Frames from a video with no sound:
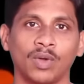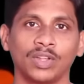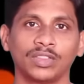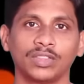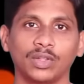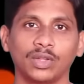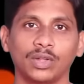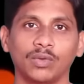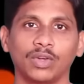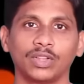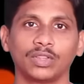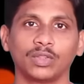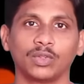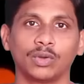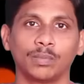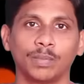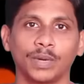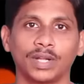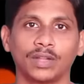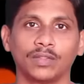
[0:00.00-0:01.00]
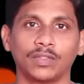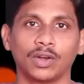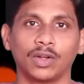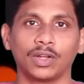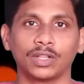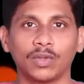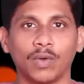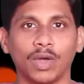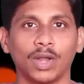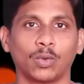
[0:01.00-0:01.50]
వన్ థౌసండ్ వన్ థౌసండ్ పెట్టిన
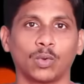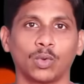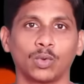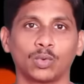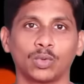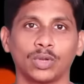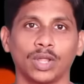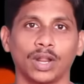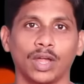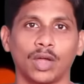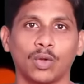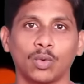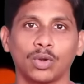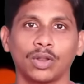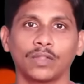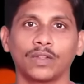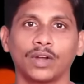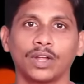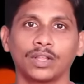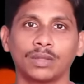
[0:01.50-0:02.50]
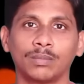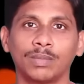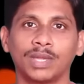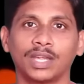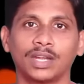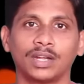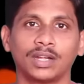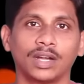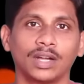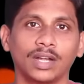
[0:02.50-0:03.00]
తర్వాత వాళ్ళు కొనుక్కున్నారు కొన్న తర్వాత
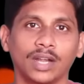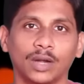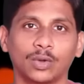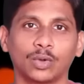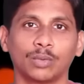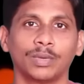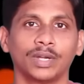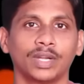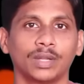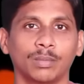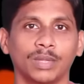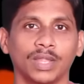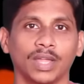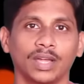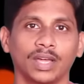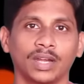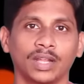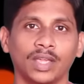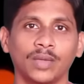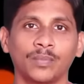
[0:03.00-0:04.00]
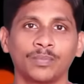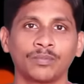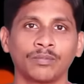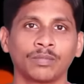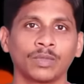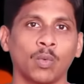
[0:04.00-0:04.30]
మీకు ఏంటంటే ఆటోమేటిక్ మీ దగ్గరికి